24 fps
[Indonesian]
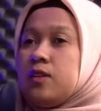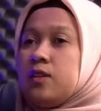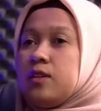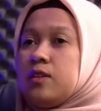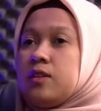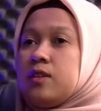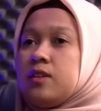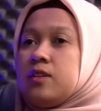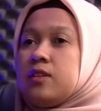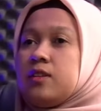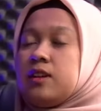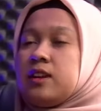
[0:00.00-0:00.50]

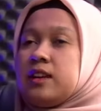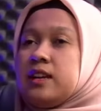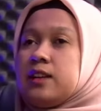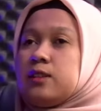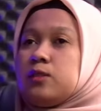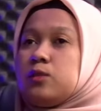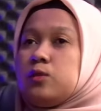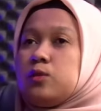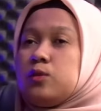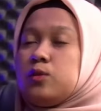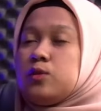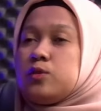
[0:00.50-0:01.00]
kalau Ria
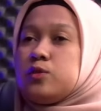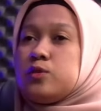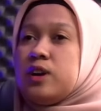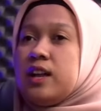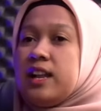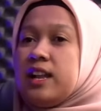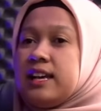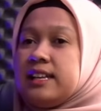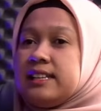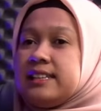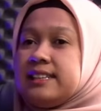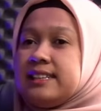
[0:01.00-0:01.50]
tuh
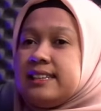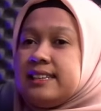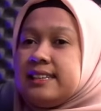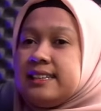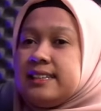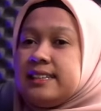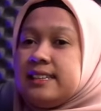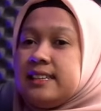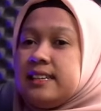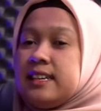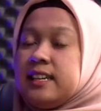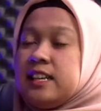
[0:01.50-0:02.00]
jualannya
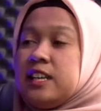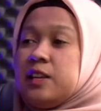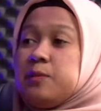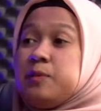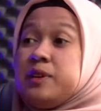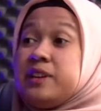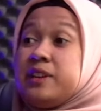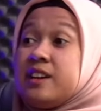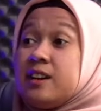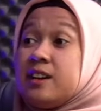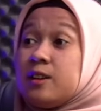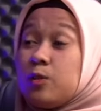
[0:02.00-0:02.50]
di
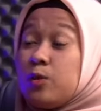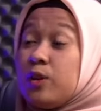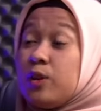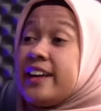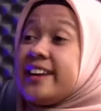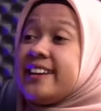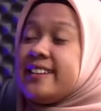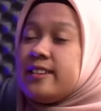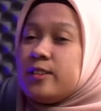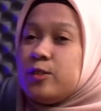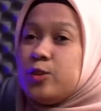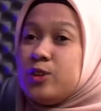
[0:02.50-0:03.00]
bidang
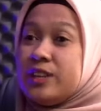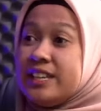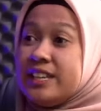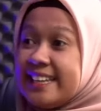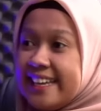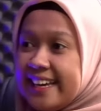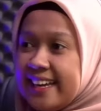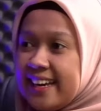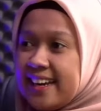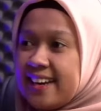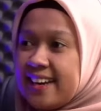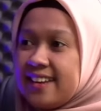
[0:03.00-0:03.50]
kulin
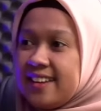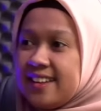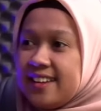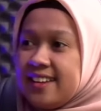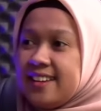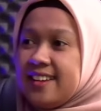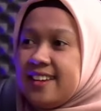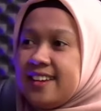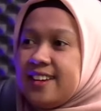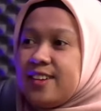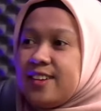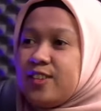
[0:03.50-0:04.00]
kuliner oh, gitu ya,
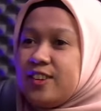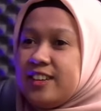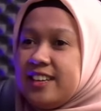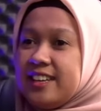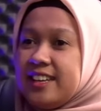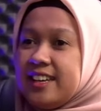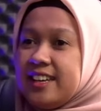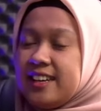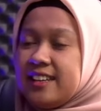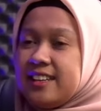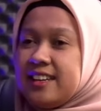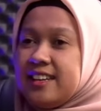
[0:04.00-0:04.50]
kuliner. Ya,
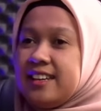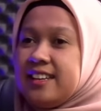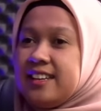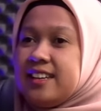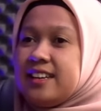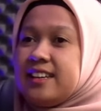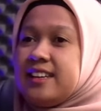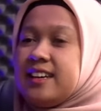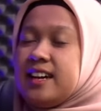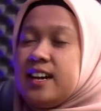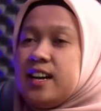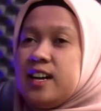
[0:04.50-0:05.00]
kuliner. Jadi
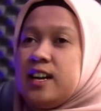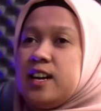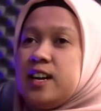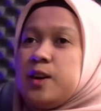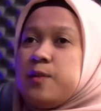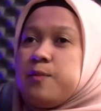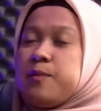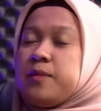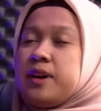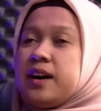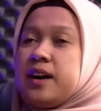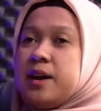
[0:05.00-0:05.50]
Ria
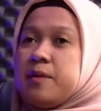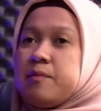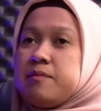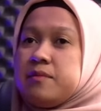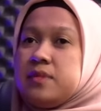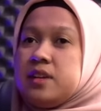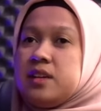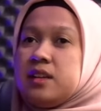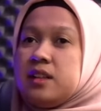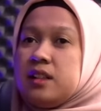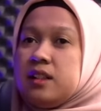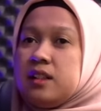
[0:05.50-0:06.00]

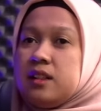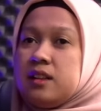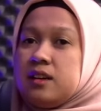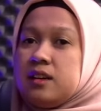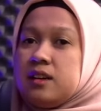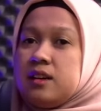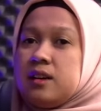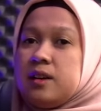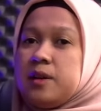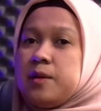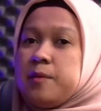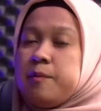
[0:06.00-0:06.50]
mengambil
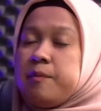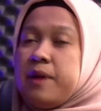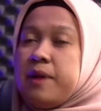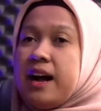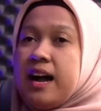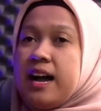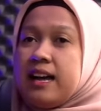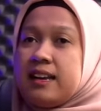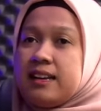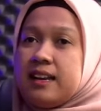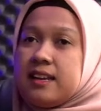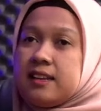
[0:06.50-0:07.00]
uh,
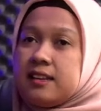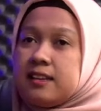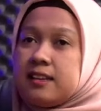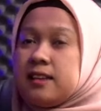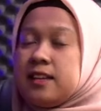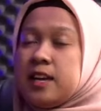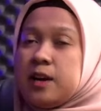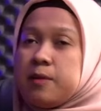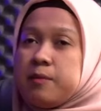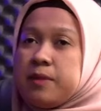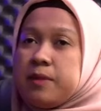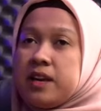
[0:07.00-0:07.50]
makanan
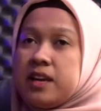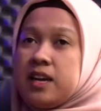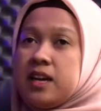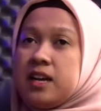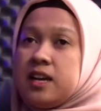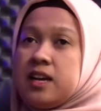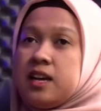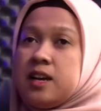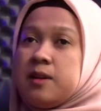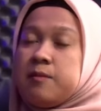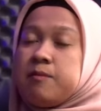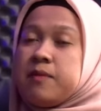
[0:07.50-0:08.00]
yang mana
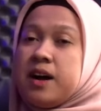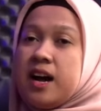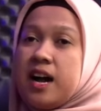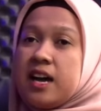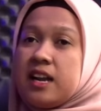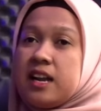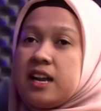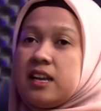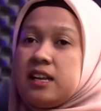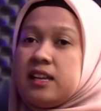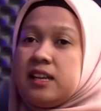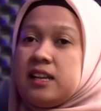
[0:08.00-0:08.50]

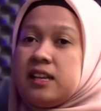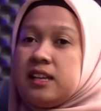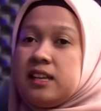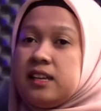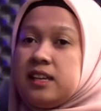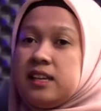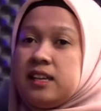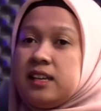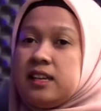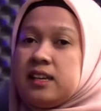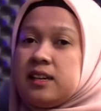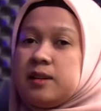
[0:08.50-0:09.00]
makanan
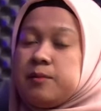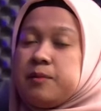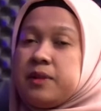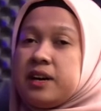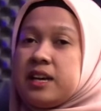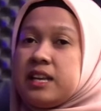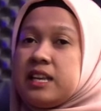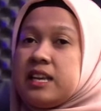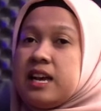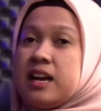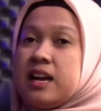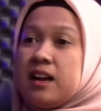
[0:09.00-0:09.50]
ini
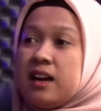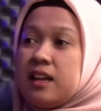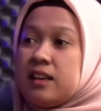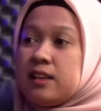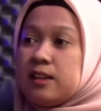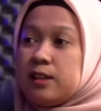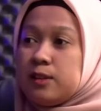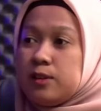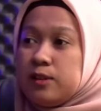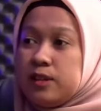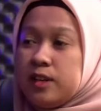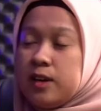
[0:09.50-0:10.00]
mengenyangkan
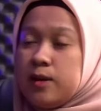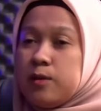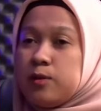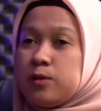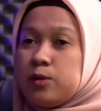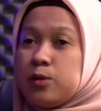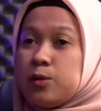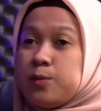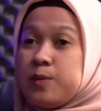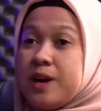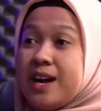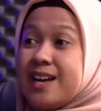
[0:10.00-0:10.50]
gitu ya
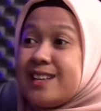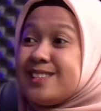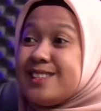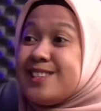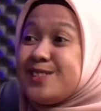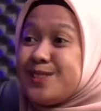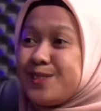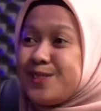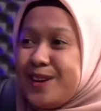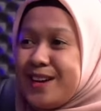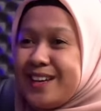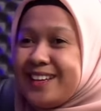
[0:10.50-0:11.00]
untuk
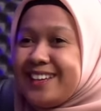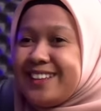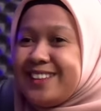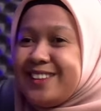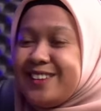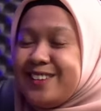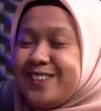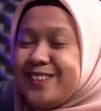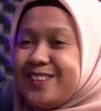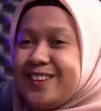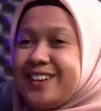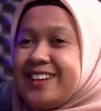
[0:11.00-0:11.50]
mahasiswa
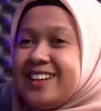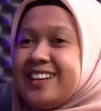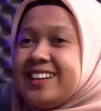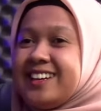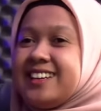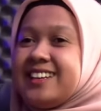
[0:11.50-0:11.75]
gitu. Iya. Yeah, yeah.